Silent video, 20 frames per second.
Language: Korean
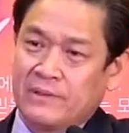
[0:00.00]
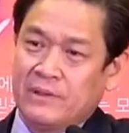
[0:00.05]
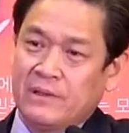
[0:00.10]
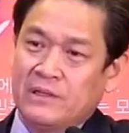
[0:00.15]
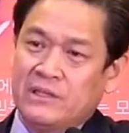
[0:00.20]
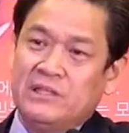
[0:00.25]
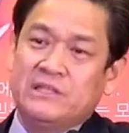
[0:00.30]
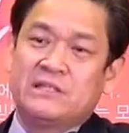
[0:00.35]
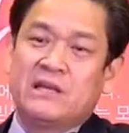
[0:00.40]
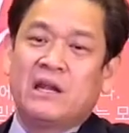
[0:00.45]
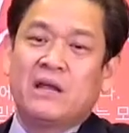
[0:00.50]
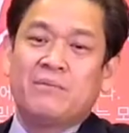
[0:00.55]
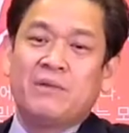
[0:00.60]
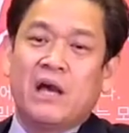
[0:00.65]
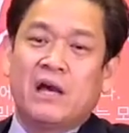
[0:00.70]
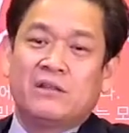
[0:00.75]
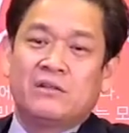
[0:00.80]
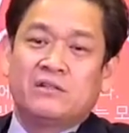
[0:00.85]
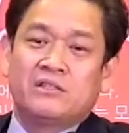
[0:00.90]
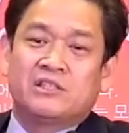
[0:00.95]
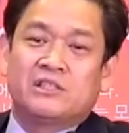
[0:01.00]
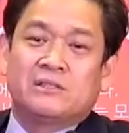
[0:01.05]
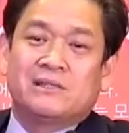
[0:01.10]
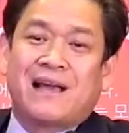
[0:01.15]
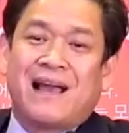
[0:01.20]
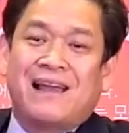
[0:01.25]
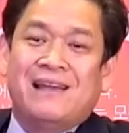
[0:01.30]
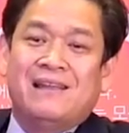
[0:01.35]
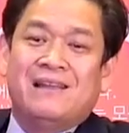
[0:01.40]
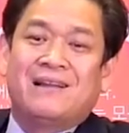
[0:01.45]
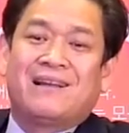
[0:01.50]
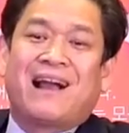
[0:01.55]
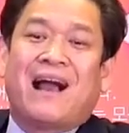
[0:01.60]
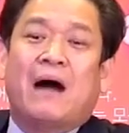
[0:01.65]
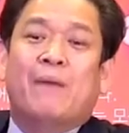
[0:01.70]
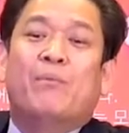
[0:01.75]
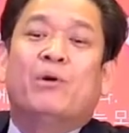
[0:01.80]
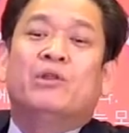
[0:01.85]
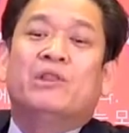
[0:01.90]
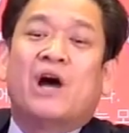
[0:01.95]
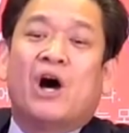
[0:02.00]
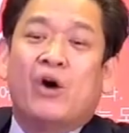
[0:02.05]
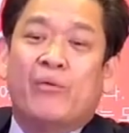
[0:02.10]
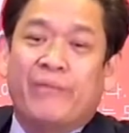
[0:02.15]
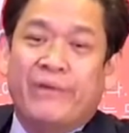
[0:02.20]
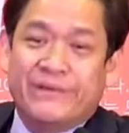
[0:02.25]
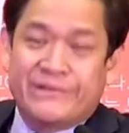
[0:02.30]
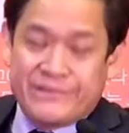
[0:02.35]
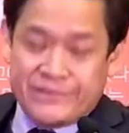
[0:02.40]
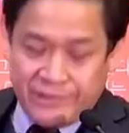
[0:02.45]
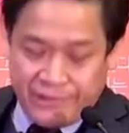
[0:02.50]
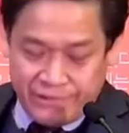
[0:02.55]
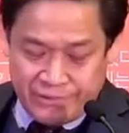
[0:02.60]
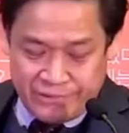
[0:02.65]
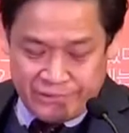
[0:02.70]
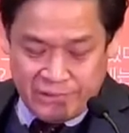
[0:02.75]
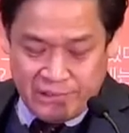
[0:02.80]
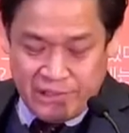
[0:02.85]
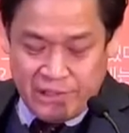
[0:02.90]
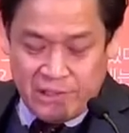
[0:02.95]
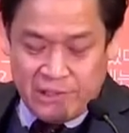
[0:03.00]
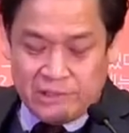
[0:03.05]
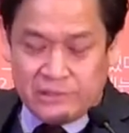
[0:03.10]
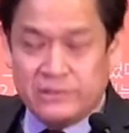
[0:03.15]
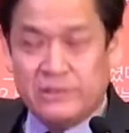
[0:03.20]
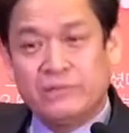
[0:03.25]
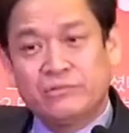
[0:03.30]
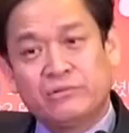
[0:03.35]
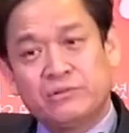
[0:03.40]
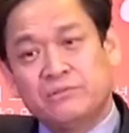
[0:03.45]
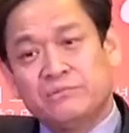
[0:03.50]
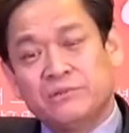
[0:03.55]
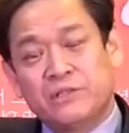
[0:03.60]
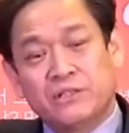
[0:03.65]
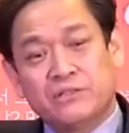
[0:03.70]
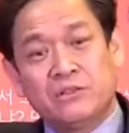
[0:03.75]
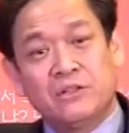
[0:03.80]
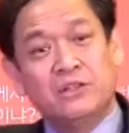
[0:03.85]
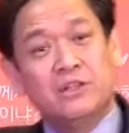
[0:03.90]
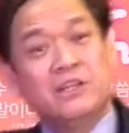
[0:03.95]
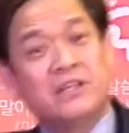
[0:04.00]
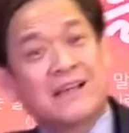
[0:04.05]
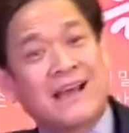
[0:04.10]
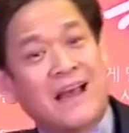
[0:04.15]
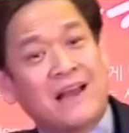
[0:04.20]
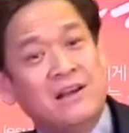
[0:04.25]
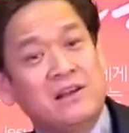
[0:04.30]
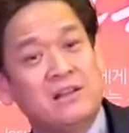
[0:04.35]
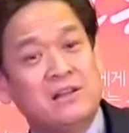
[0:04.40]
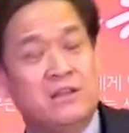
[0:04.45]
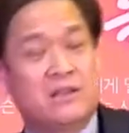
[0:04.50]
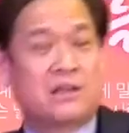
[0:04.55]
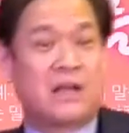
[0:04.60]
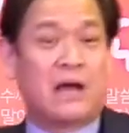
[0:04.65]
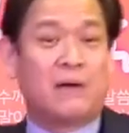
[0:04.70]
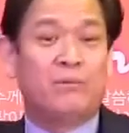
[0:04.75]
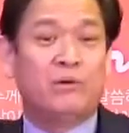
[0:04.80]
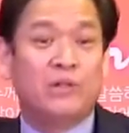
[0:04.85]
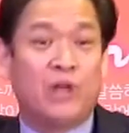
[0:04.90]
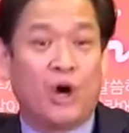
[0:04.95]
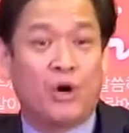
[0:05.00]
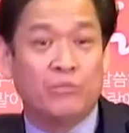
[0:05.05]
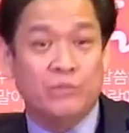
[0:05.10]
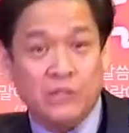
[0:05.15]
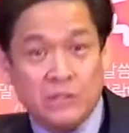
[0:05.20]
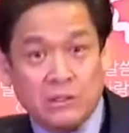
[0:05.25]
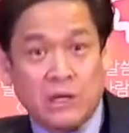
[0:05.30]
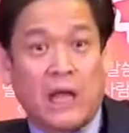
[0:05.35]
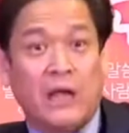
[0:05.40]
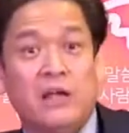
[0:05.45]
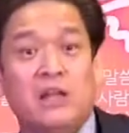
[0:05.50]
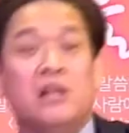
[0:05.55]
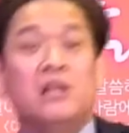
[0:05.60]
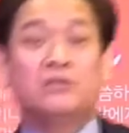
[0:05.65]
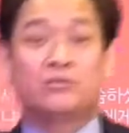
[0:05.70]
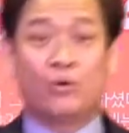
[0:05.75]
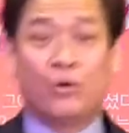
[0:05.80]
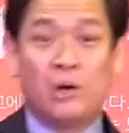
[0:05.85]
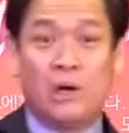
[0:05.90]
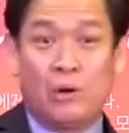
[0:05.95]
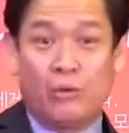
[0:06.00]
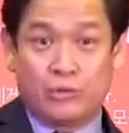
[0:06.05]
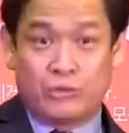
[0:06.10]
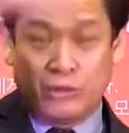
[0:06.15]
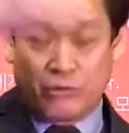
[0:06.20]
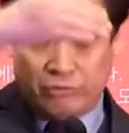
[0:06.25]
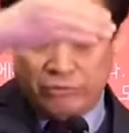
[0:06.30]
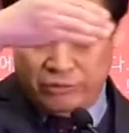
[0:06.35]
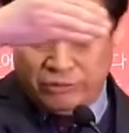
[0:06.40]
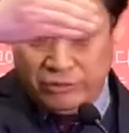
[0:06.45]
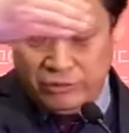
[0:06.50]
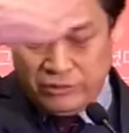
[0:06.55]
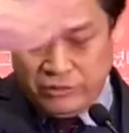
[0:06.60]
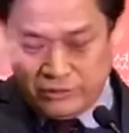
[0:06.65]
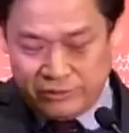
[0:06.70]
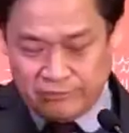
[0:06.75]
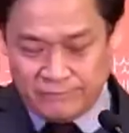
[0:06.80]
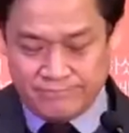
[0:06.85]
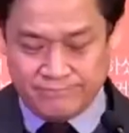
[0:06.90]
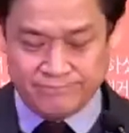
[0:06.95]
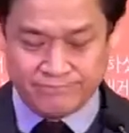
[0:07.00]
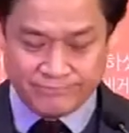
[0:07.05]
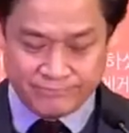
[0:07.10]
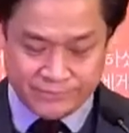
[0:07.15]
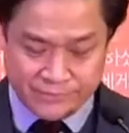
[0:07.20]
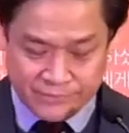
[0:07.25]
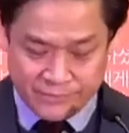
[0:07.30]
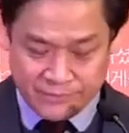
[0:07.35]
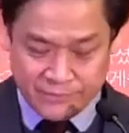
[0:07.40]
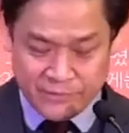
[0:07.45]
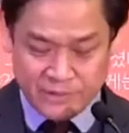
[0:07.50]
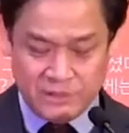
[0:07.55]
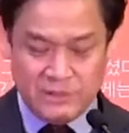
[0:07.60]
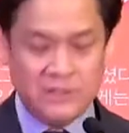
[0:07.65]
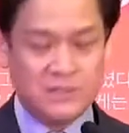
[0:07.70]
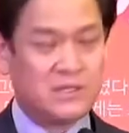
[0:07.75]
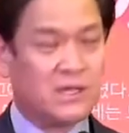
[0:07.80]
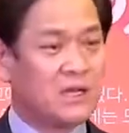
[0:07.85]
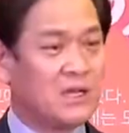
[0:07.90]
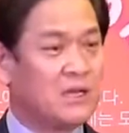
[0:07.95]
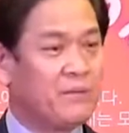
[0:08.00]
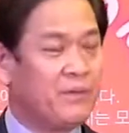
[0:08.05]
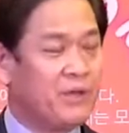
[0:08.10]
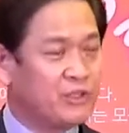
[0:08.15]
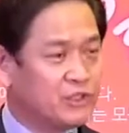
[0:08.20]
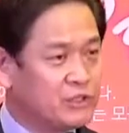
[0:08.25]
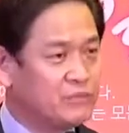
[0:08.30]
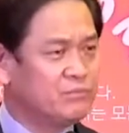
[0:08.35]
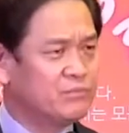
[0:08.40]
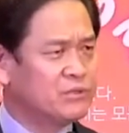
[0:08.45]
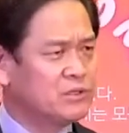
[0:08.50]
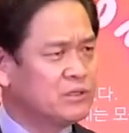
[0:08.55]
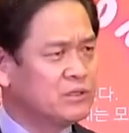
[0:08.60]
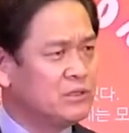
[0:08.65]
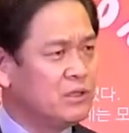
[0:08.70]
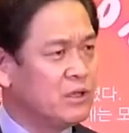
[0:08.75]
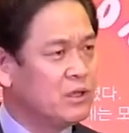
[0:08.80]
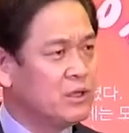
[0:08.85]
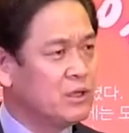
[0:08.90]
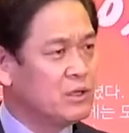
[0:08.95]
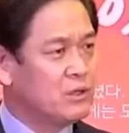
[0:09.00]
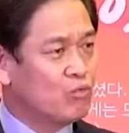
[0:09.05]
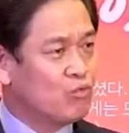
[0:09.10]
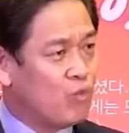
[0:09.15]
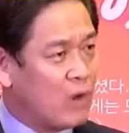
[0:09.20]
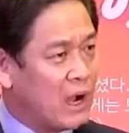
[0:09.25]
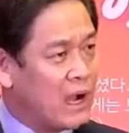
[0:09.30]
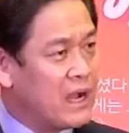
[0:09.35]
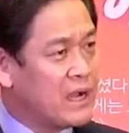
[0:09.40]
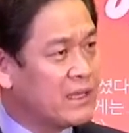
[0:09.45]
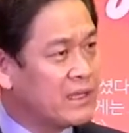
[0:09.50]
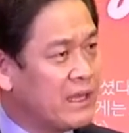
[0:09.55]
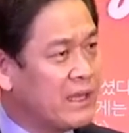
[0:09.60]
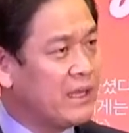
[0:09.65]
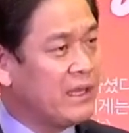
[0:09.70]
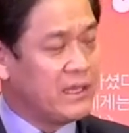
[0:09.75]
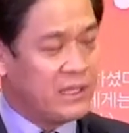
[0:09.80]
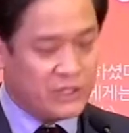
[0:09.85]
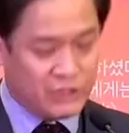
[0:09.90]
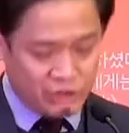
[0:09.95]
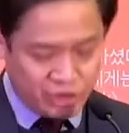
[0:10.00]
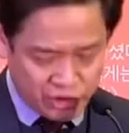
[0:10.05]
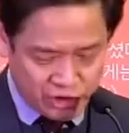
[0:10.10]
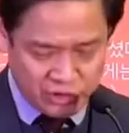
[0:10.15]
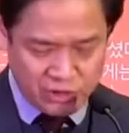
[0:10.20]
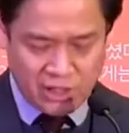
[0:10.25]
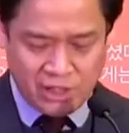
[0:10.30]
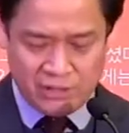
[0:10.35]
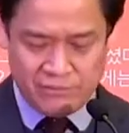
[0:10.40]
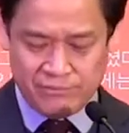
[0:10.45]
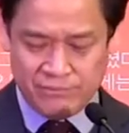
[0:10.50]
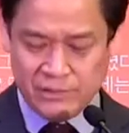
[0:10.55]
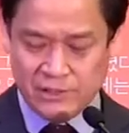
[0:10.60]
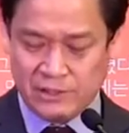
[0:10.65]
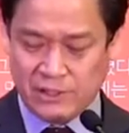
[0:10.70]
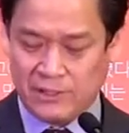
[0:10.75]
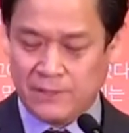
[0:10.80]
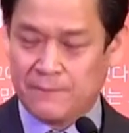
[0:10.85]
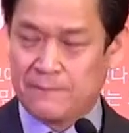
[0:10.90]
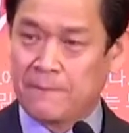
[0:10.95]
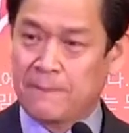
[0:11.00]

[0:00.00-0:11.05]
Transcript: 이 사람의 아들은 지금 갈릴리 가버나움에 있어요. 예수님께서는 이 갈릴리 가버나움, 이 갈릴리에서 올라오셨거든요. 이 사람의 신분은 왕의 신하입니다.